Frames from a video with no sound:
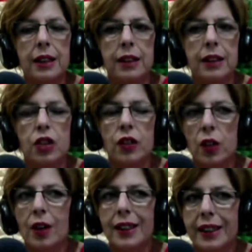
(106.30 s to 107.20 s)
eh, ci
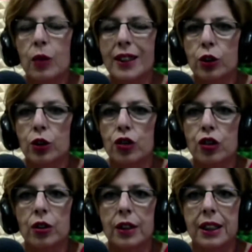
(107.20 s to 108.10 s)
sono anche quattro
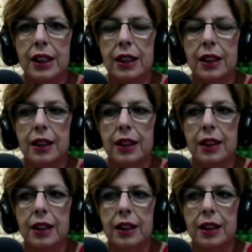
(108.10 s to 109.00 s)
giorni
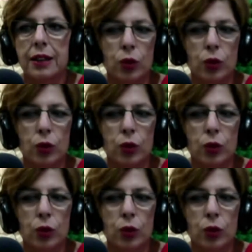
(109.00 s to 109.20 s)
eh,